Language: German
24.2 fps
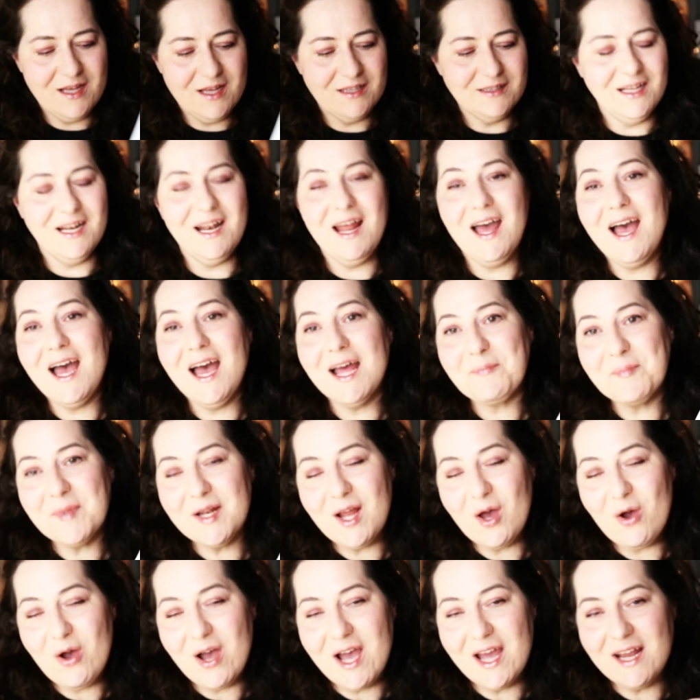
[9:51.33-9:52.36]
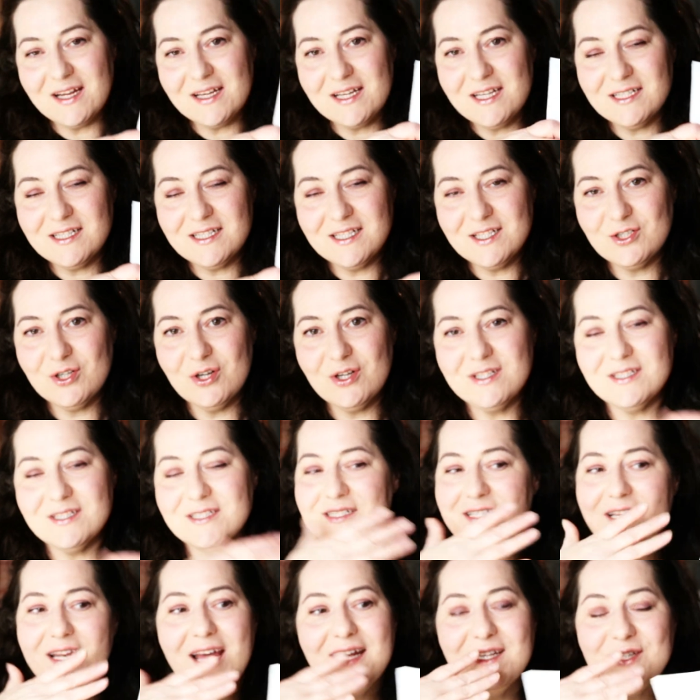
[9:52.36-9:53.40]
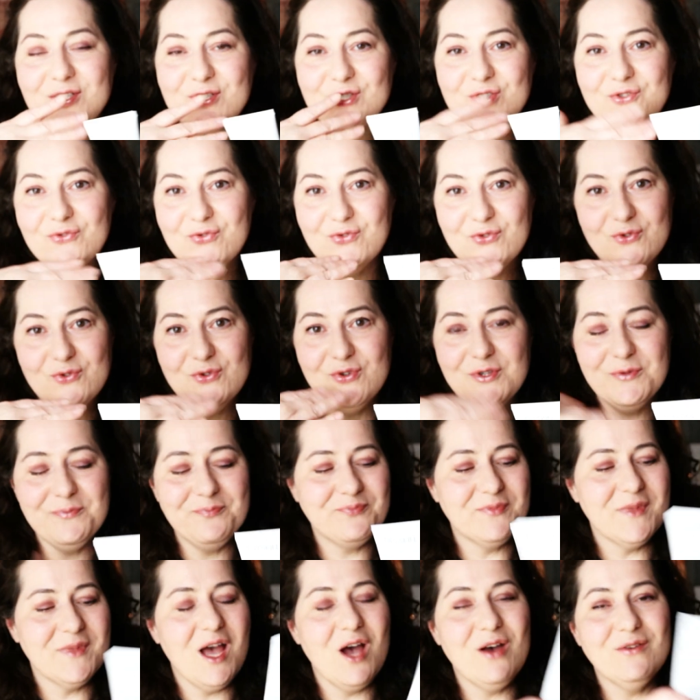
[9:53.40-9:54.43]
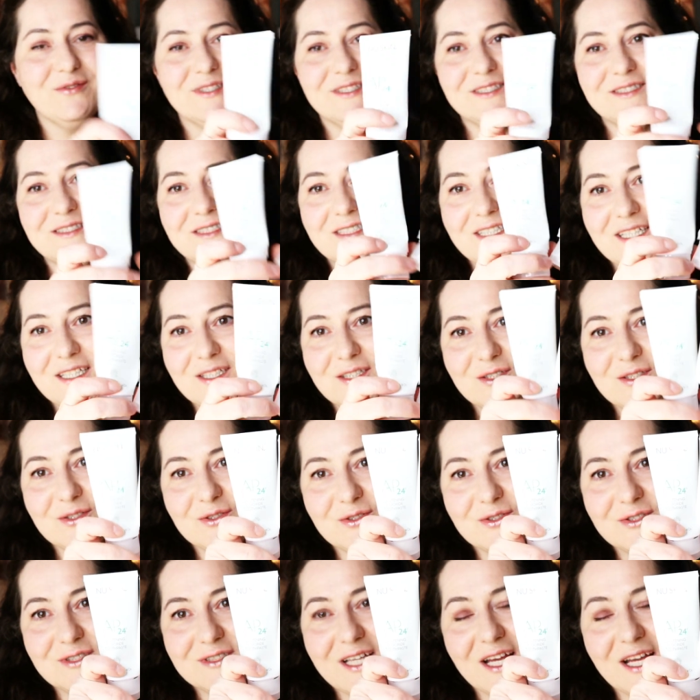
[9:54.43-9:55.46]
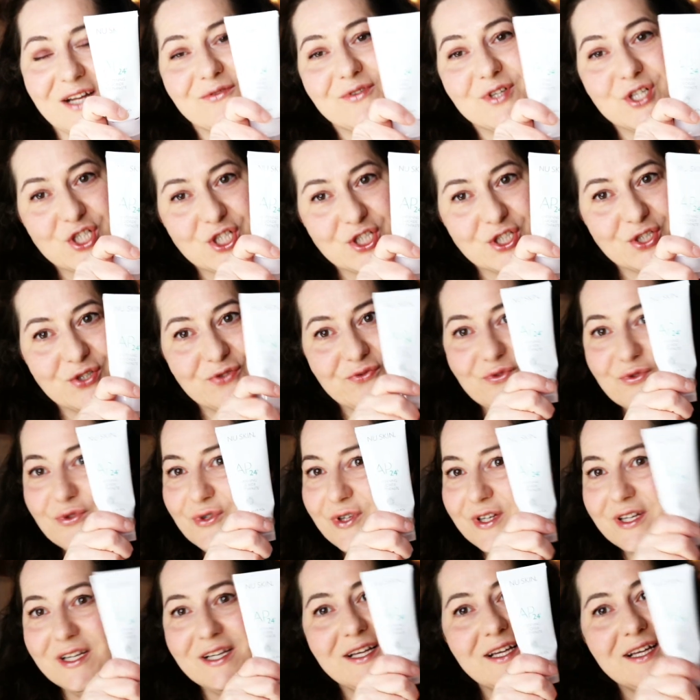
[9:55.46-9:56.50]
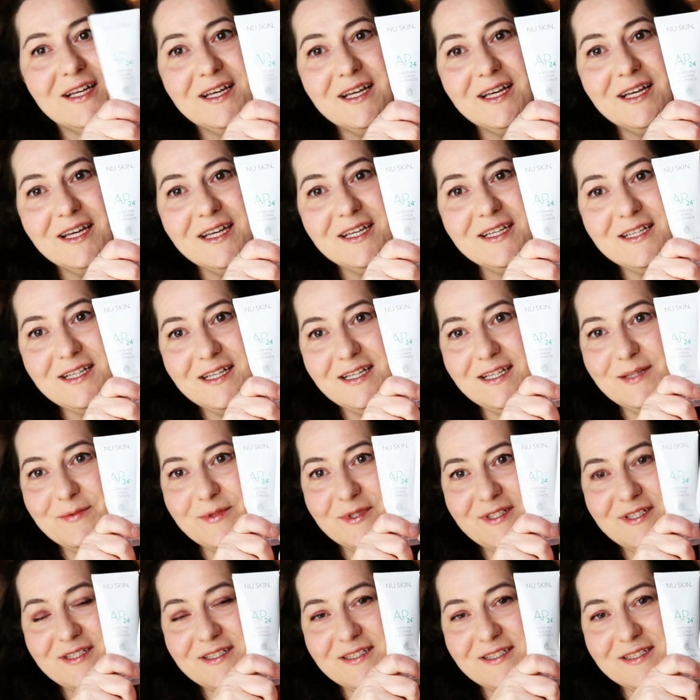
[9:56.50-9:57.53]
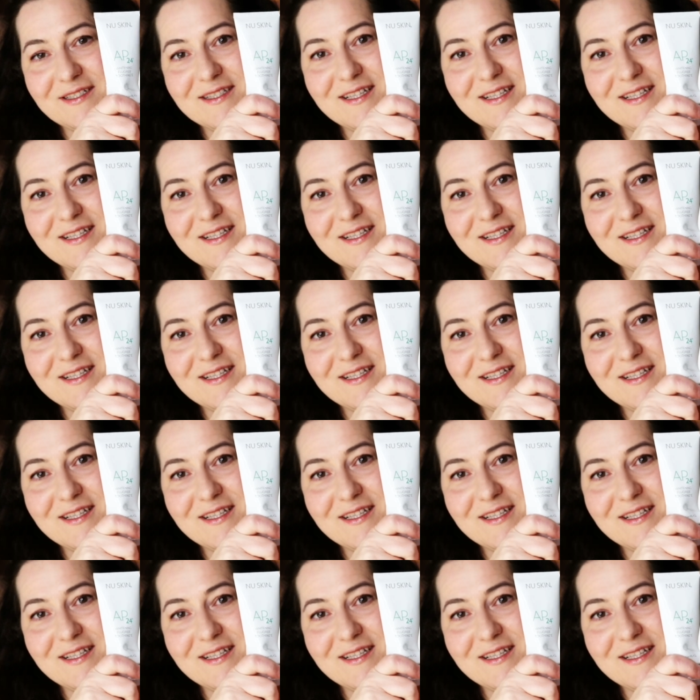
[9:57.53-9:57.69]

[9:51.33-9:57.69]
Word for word: Danach hat man auch ein richtig tolles, glattes Gefühl auf den Zähnen und ein frisches Gefühl ich liebe diese